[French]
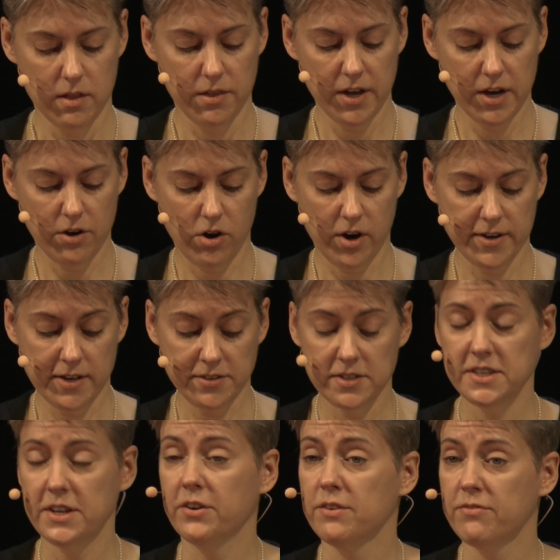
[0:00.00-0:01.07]
There are
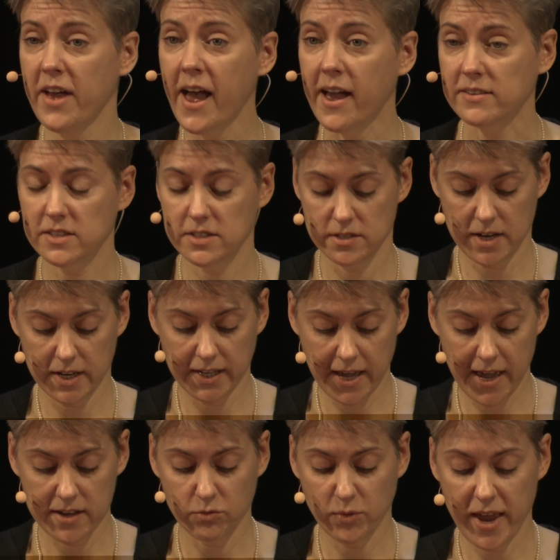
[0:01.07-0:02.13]
necessary fats.
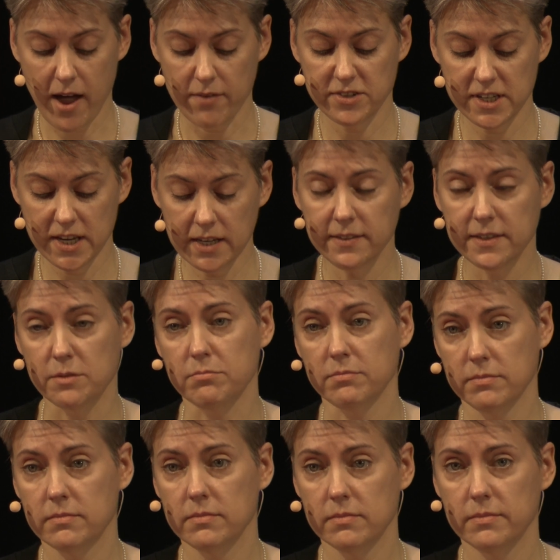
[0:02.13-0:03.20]
Again, we have to eat them.
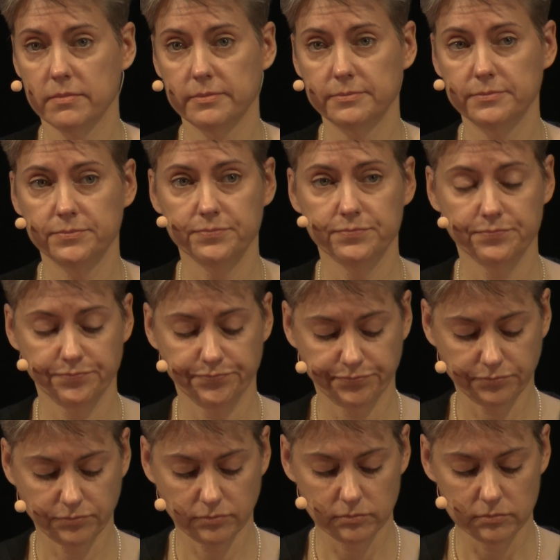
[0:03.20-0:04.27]
Il y a aussi des graisses
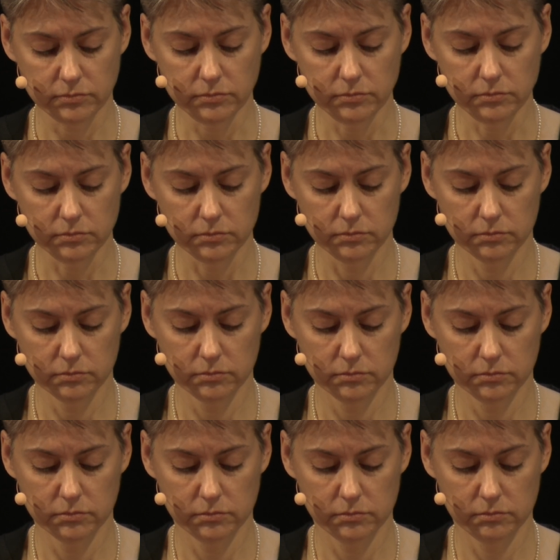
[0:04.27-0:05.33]
qui sont nécessaires. De
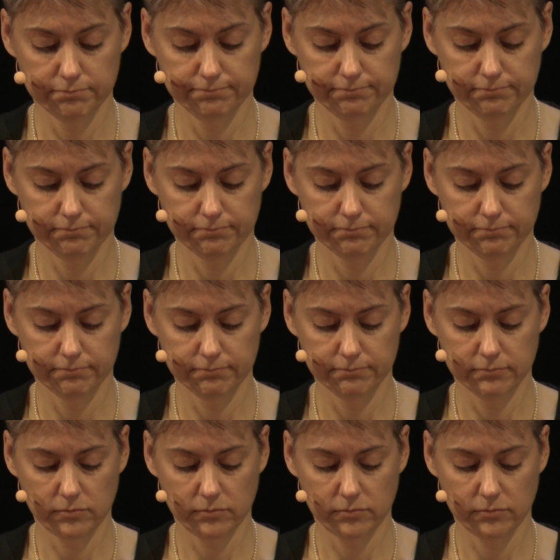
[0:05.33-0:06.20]
nouveau, nous devons les manger.